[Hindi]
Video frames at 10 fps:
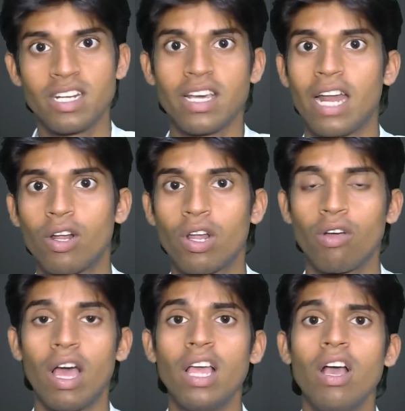परसेंट कारगर
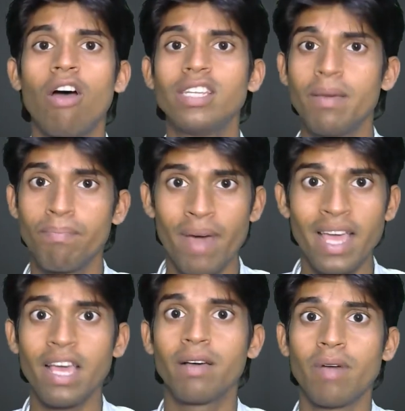होगा और ये
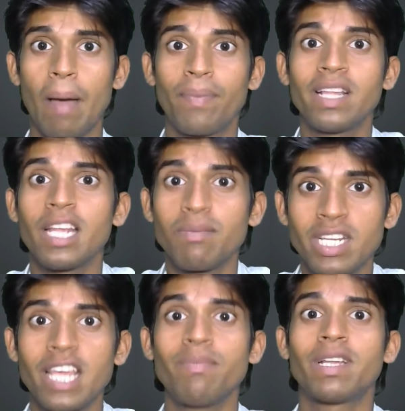मैं अपने तरफ से
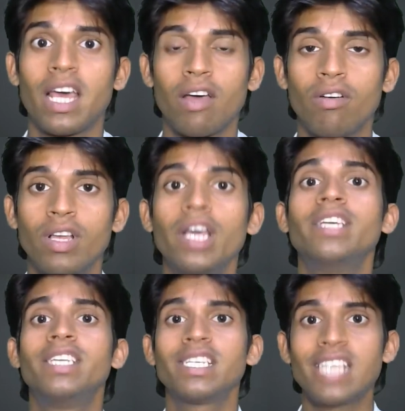नहीं बता रहा हूँ
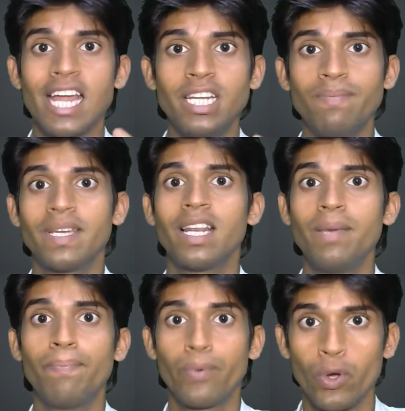ये साइंटिफिकली
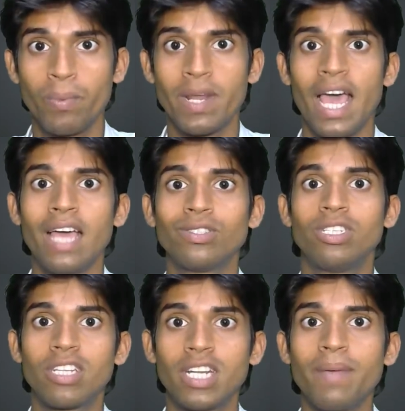प्रूव्ड है
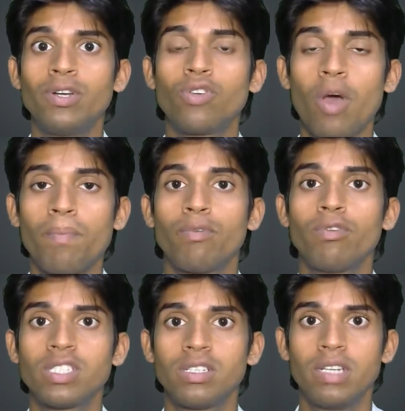जितने भी टॉप
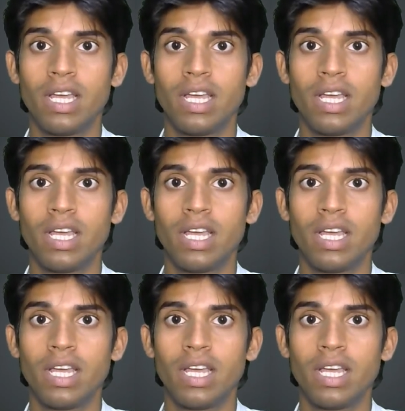मोस्ट